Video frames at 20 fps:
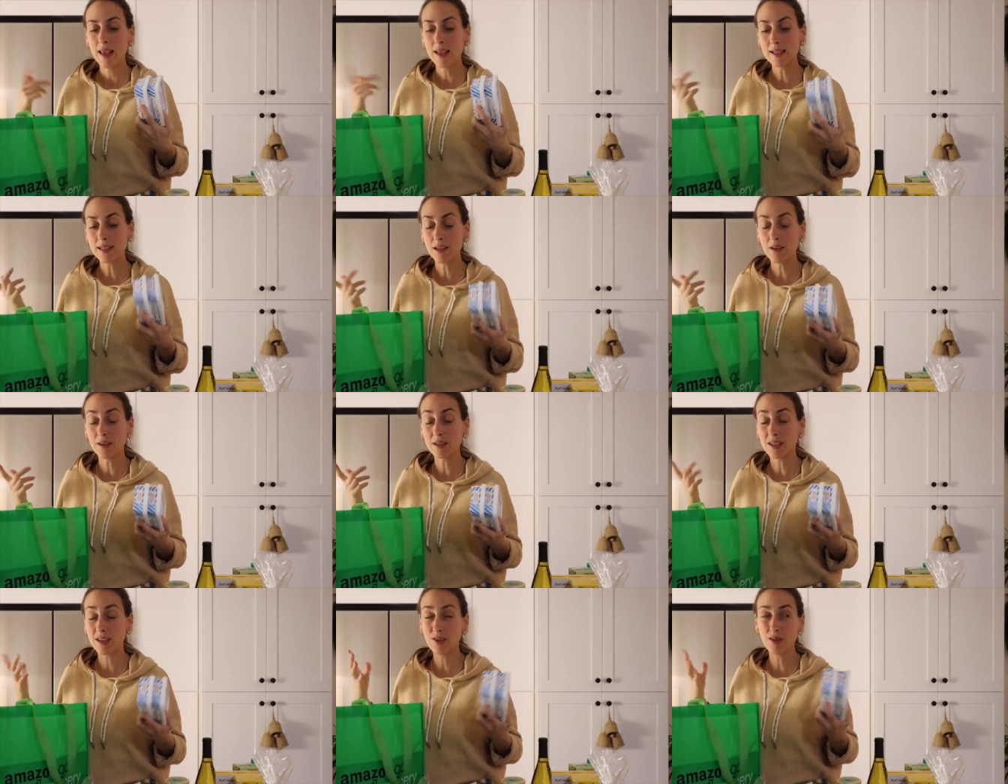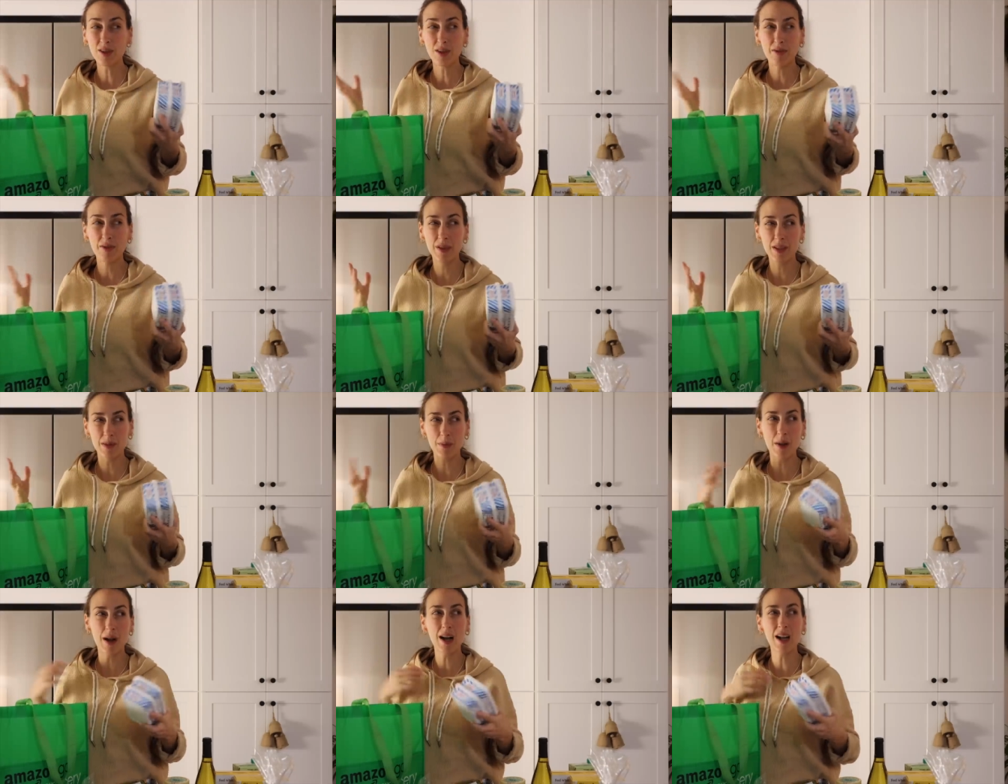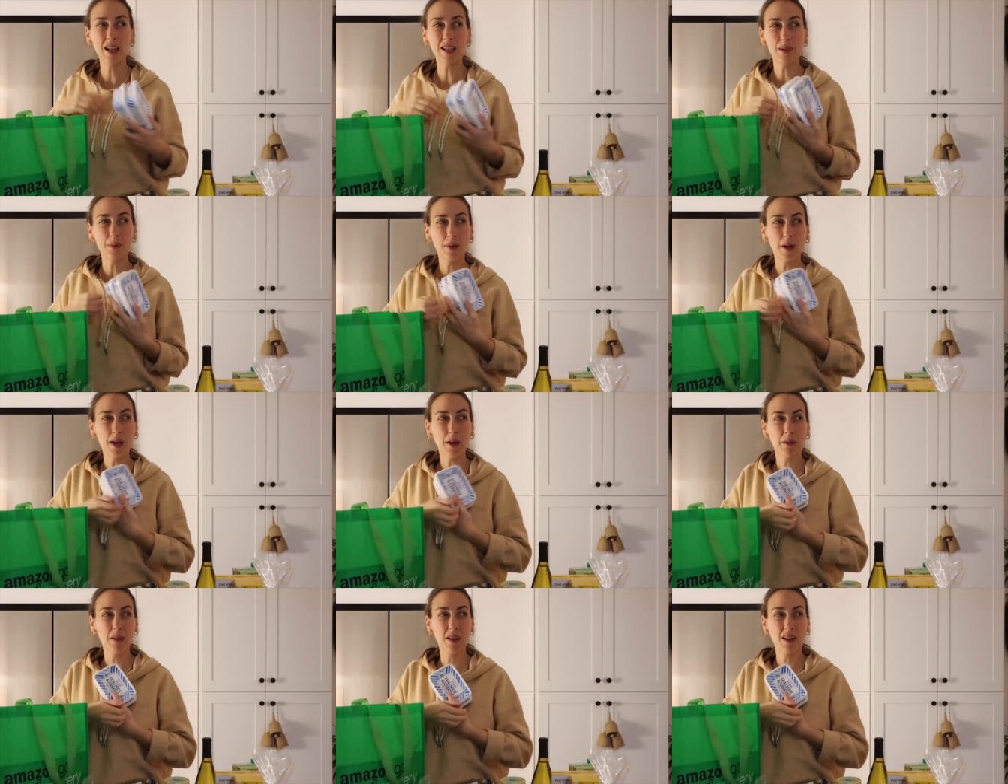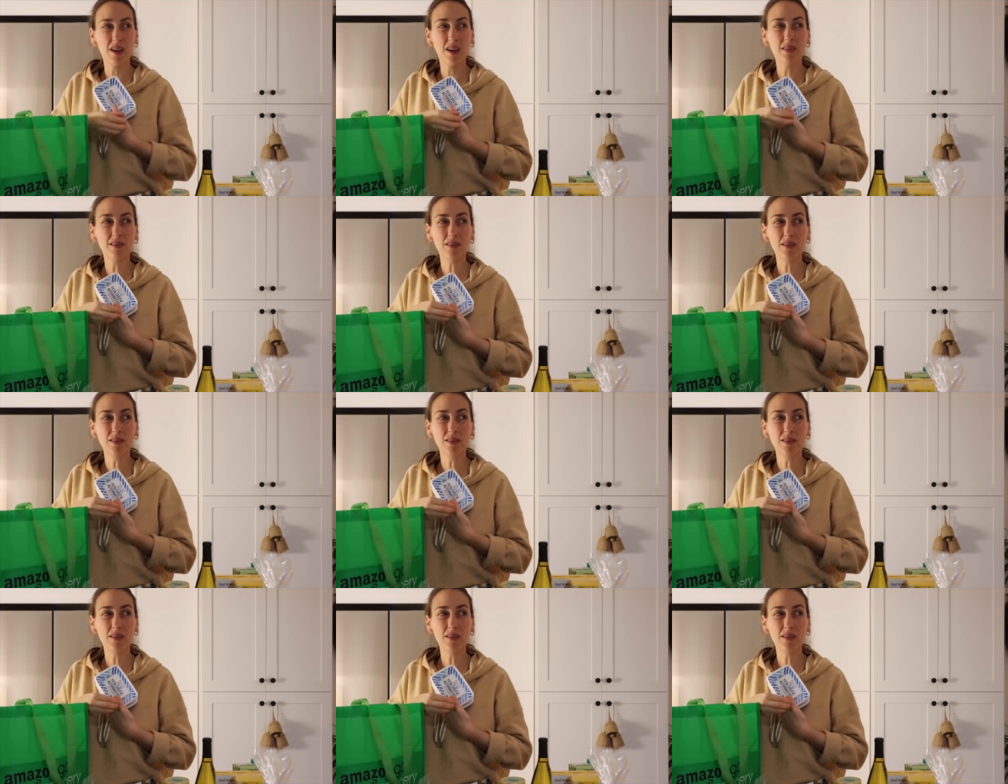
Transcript: Este, si no es este fin de semana, la semana que viene, ¿no?